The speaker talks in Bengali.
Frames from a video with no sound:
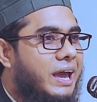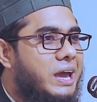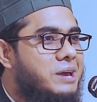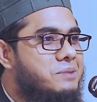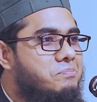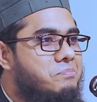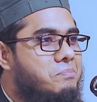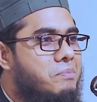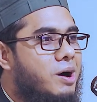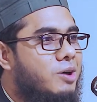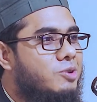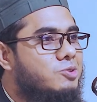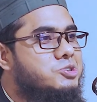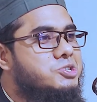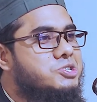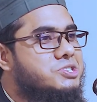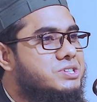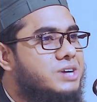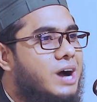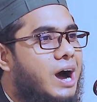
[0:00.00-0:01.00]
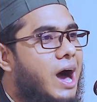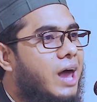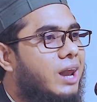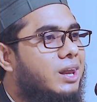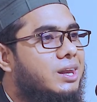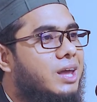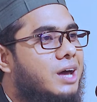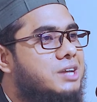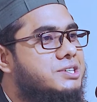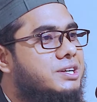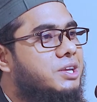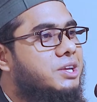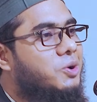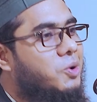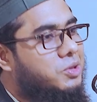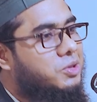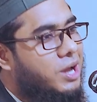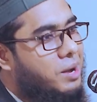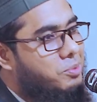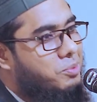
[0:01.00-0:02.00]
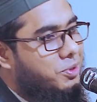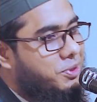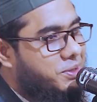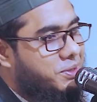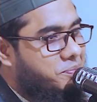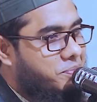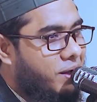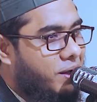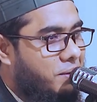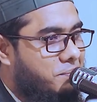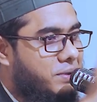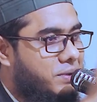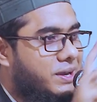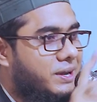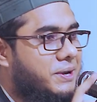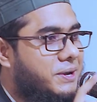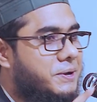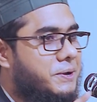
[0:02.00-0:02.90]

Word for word: এই মানুষটা আল্লাহর সাথে কথা বলতে পারবে